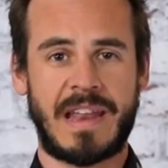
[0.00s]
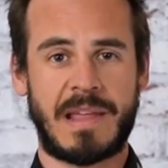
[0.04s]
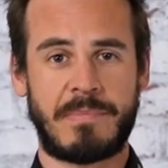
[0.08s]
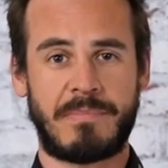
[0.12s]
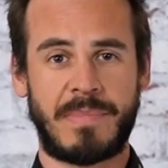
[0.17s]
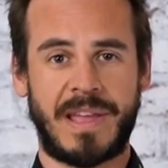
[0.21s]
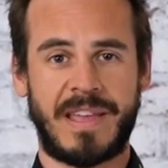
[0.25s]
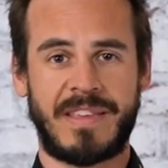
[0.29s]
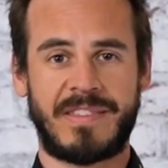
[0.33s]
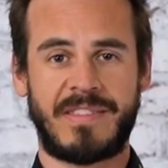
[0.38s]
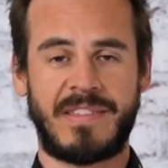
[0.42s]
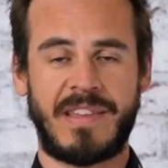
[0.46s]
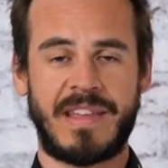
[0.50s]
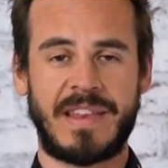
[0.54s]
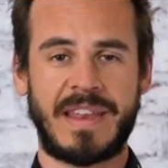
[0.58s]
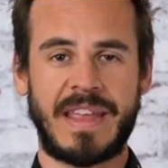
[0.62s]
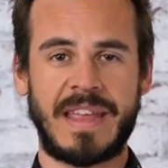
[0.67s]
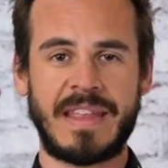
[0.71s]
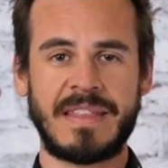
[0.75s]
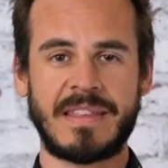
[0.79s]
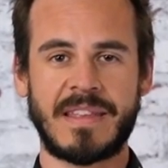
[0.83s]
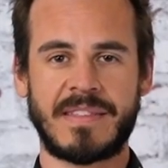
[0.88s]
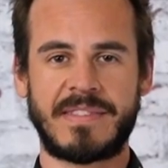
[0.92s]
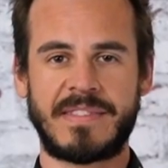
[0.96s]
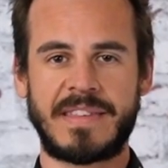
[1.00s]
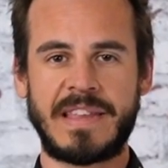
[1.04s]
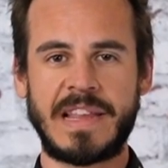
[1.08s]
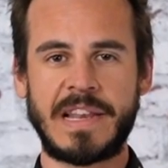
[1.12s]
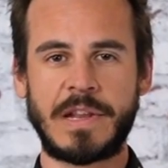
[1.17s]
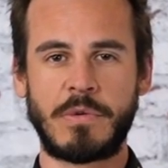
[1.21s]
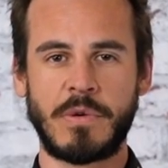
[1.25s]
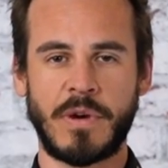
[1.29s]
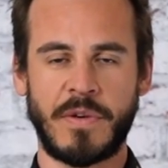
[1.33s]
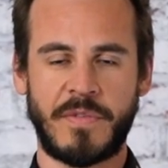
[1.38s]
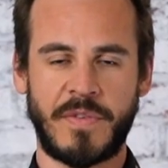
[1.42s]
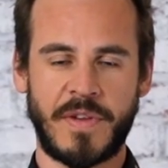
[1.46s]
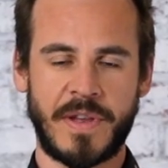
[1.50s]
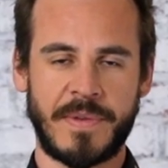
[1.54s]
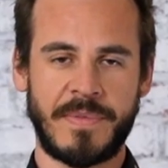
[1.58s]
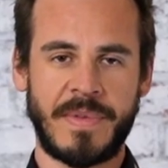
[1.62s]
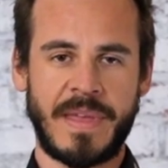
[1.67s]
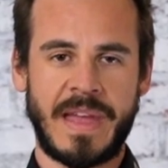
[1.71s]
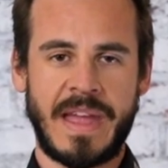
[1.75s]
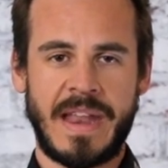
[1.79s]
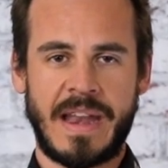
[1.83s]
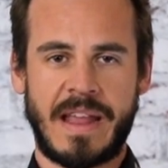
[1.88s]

hat man gesehen, in der Zielkurve,